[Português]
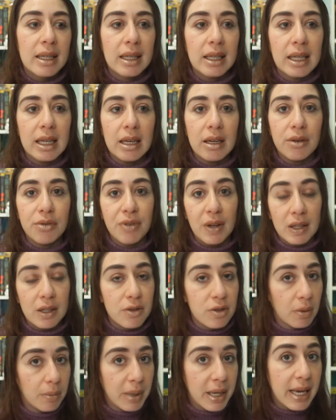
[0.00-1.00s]
que fala
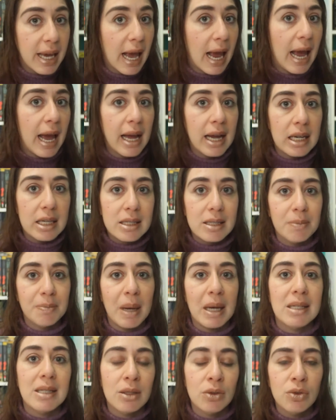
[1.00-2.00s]
sobre guerra, eles
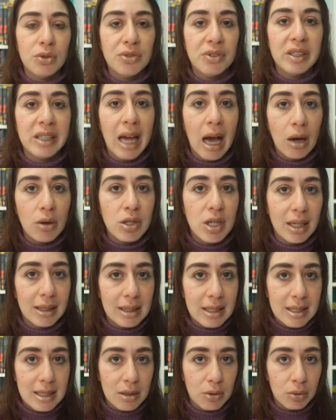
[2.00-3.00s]
passam no final já
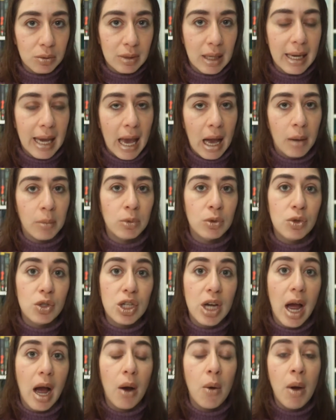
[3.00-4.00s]
da Segunda Guerra
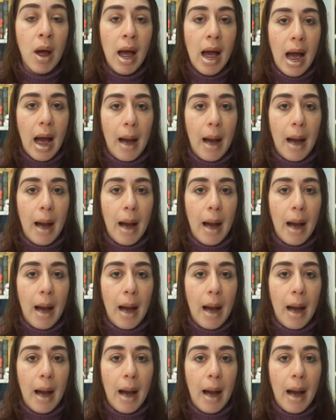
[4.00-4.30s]
Mundial.